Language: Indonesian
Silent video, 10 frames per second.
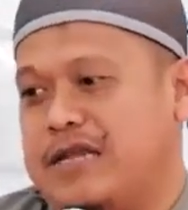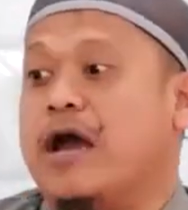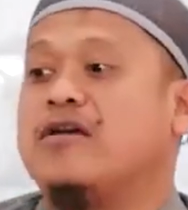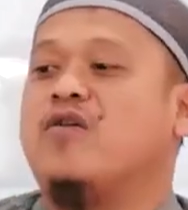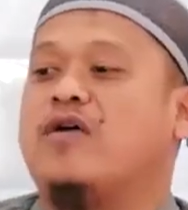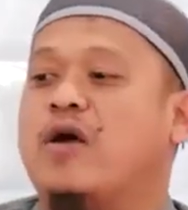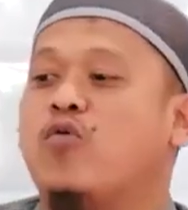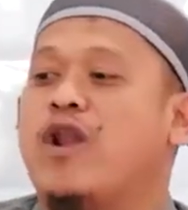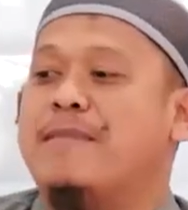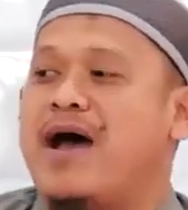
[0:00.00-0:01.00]
dia
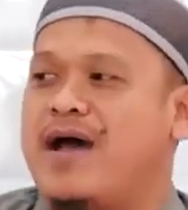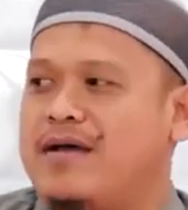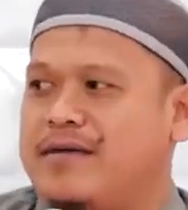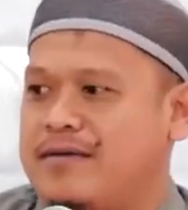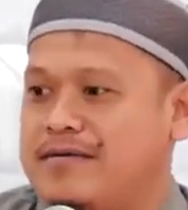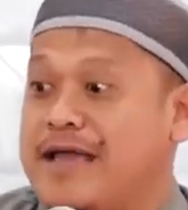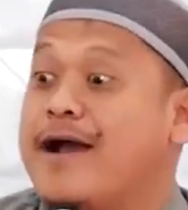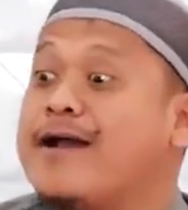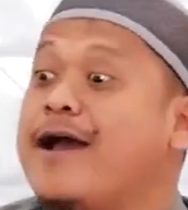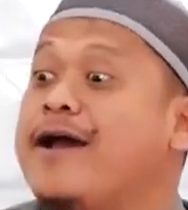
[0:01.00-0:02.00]
seorang ulama
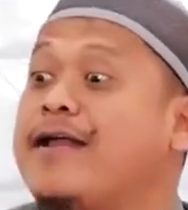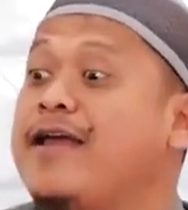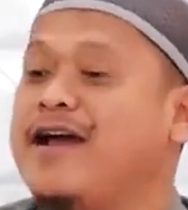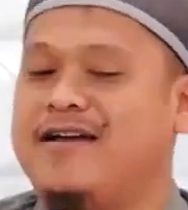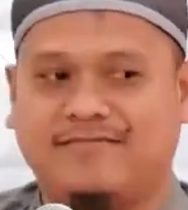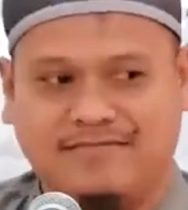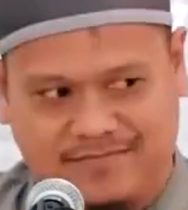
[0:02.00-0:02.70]
yang kaya raya.